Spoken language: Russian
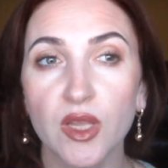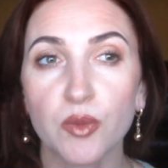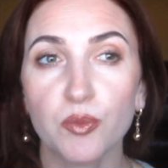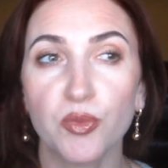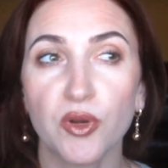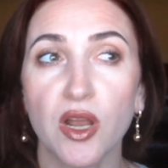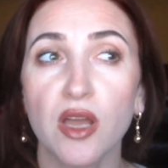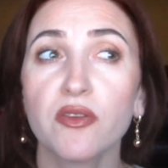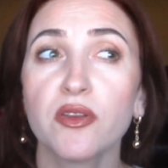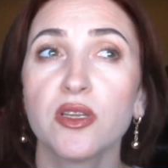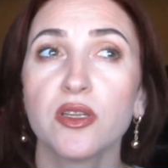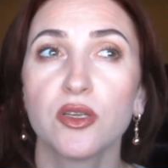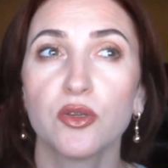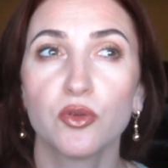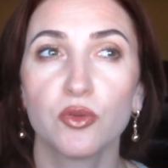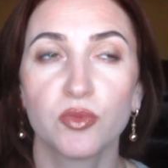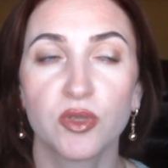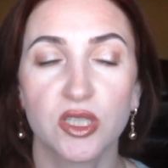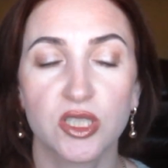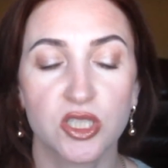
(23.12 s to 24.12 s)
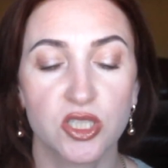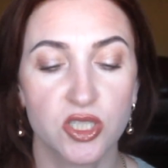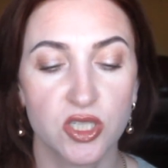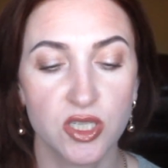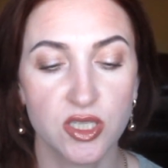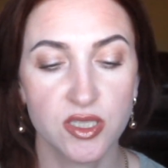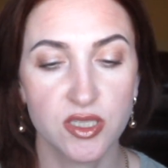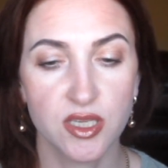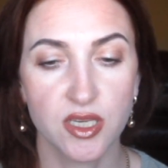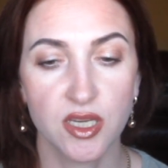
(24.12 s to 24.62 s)
правильный образ
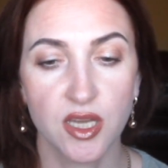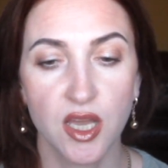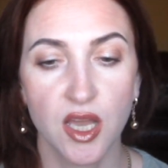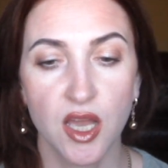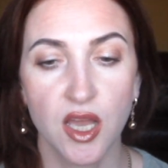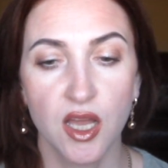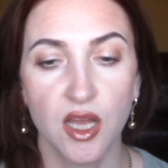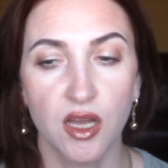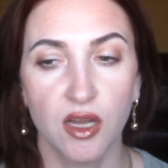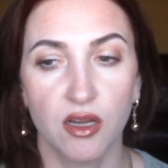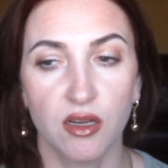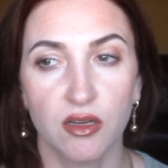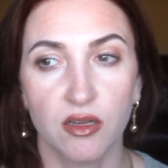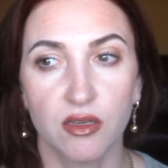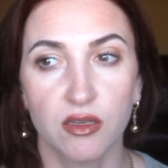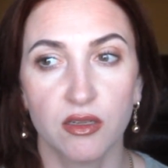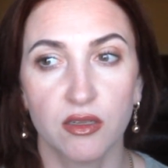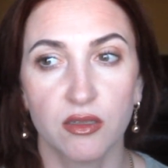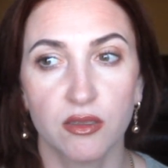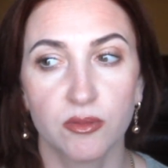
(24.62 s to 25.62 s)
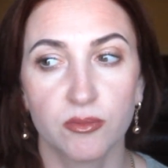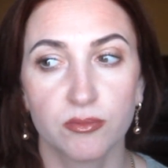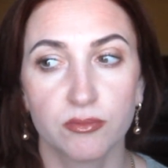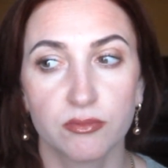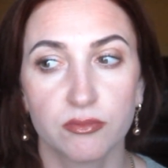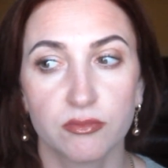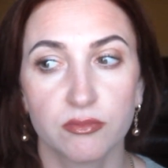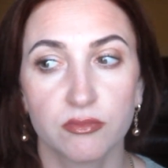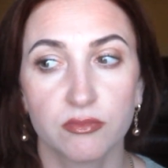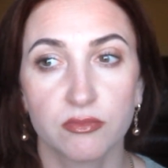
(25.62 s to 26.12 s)
жизни. Э,
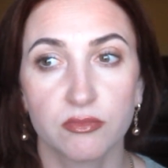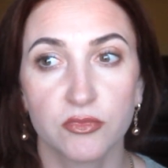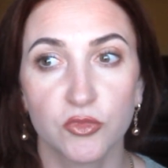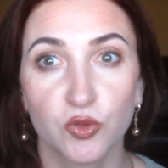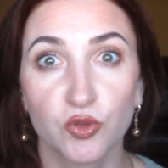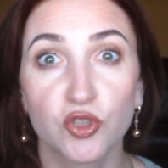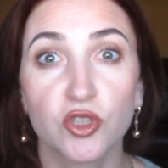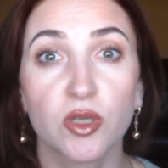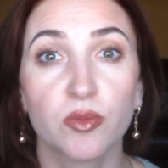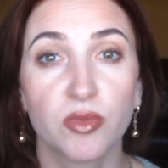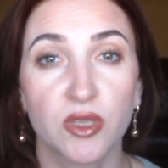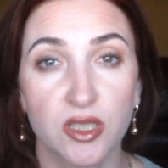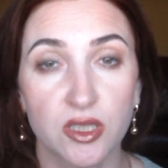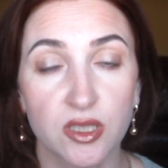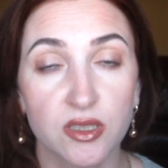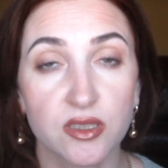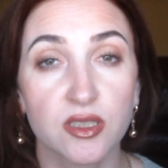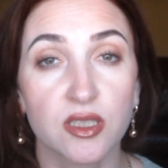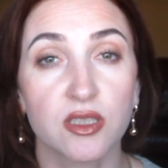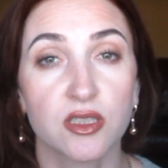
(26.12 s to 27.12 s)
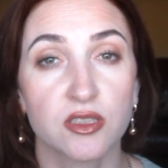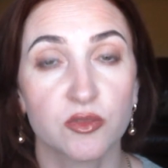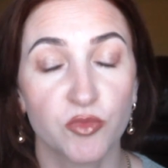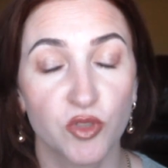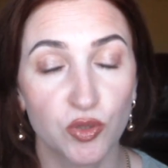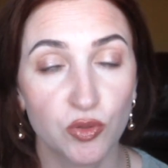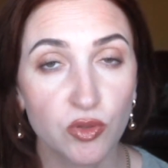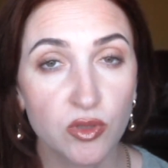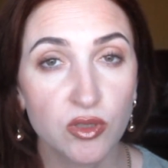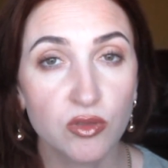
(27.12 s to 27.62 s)
лучше обратиться к
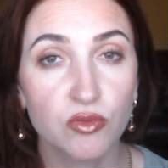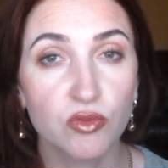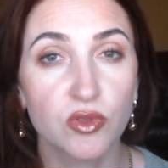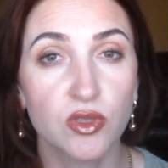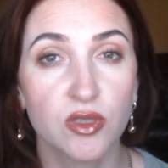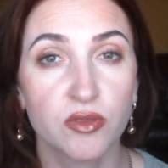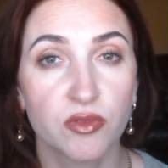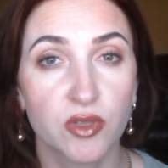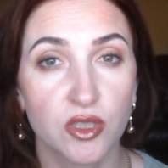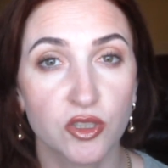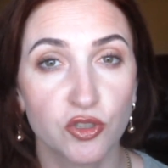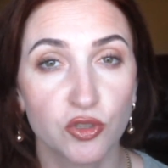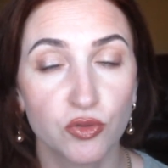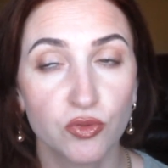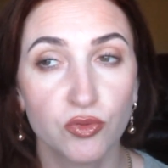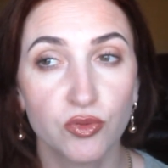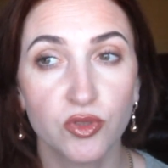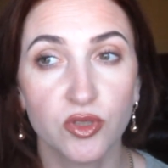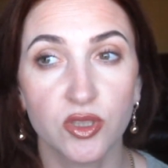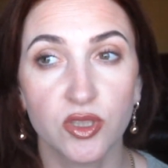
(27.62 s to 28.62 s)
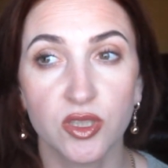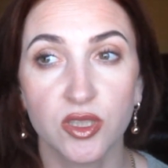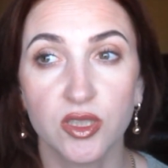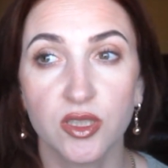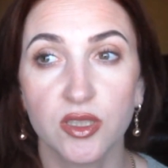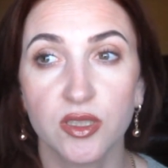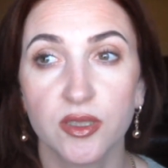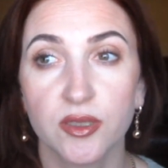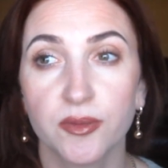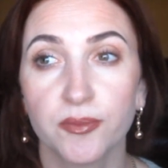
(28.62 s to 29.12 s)
косметологу или врачу
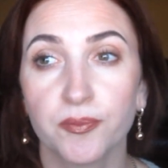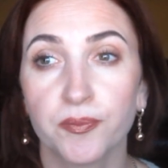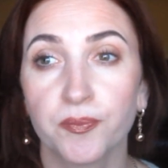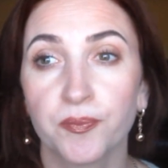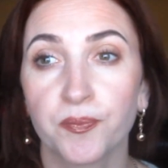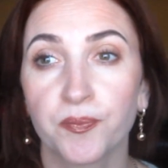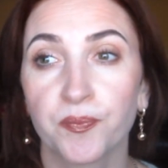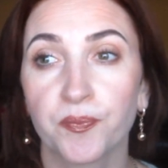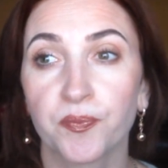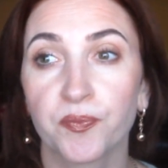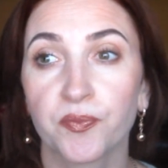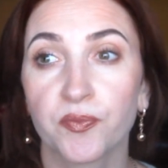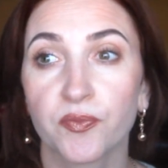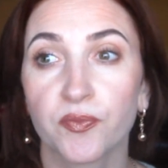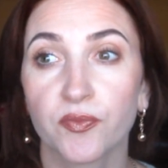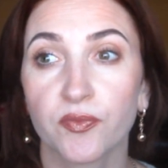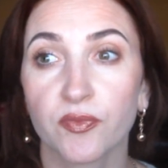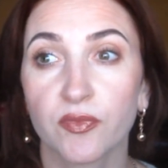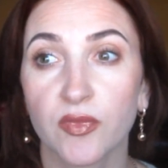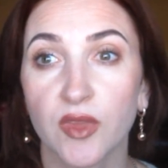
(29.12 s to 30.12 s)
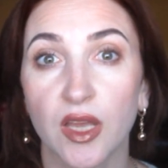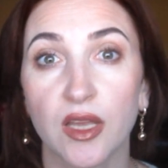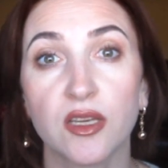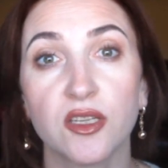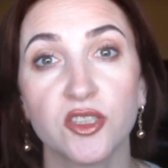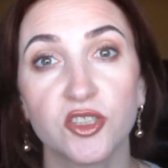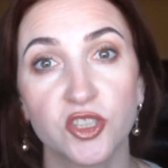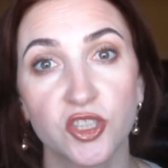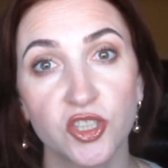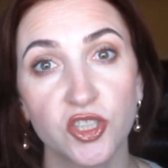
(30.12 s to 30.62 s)
и
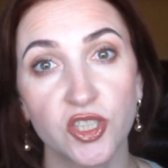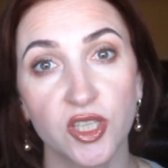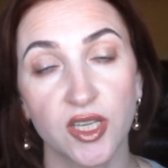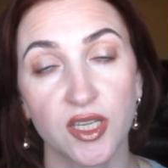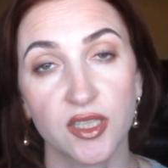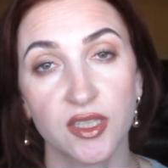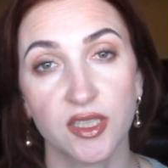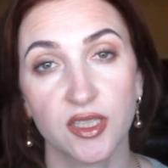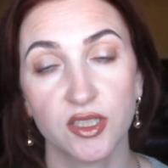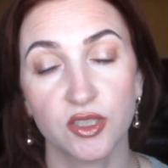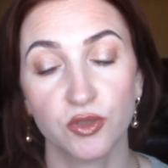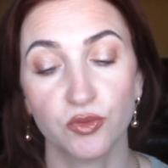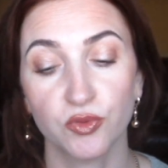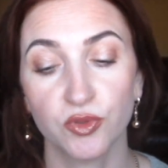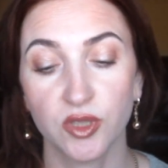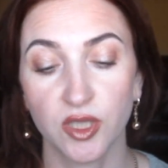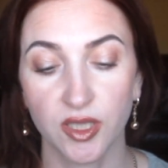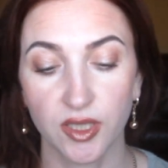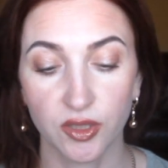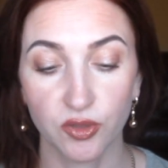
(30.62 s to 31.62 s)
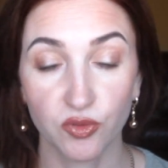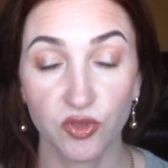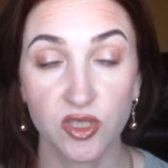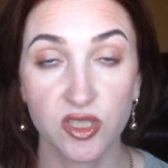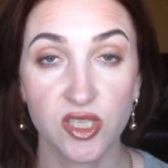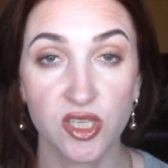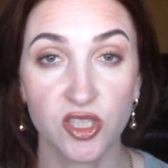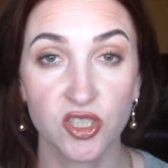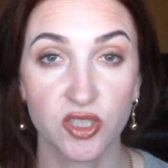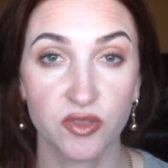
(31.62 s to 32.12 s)
лечить это изнутри. Но
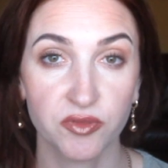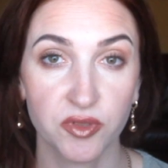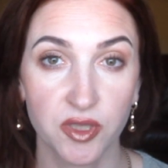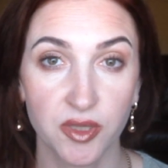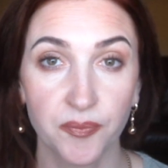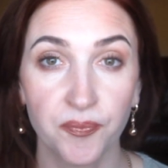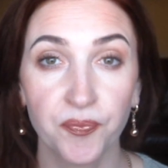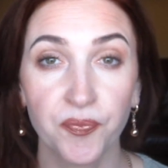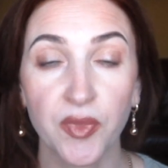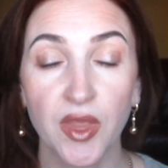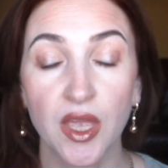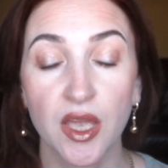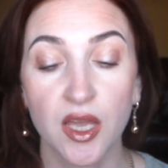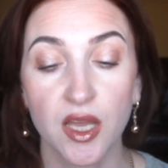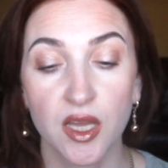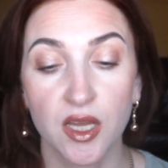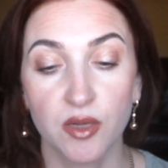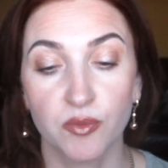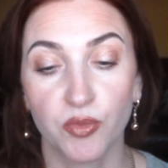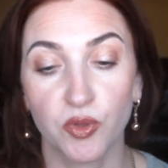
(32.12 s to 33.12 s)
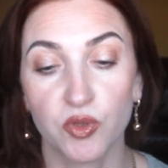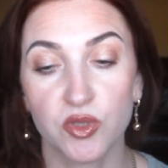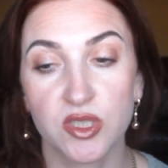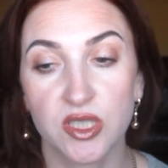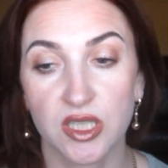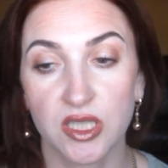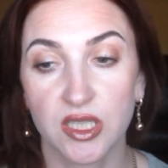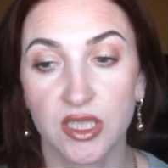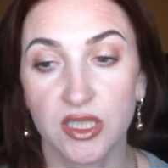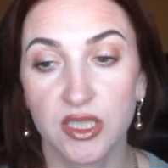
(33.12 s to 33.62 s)
если же вы
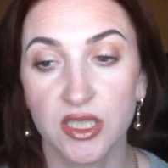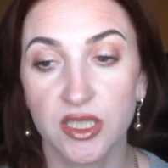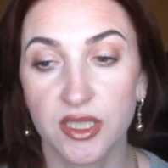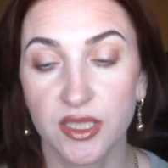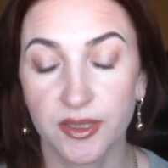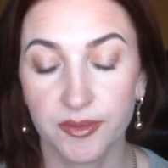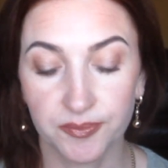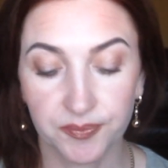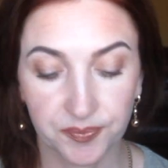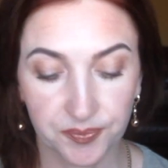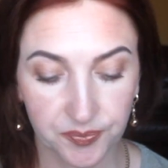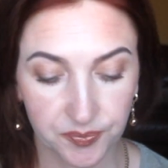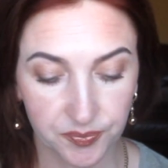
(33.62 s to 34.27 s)
просто хотите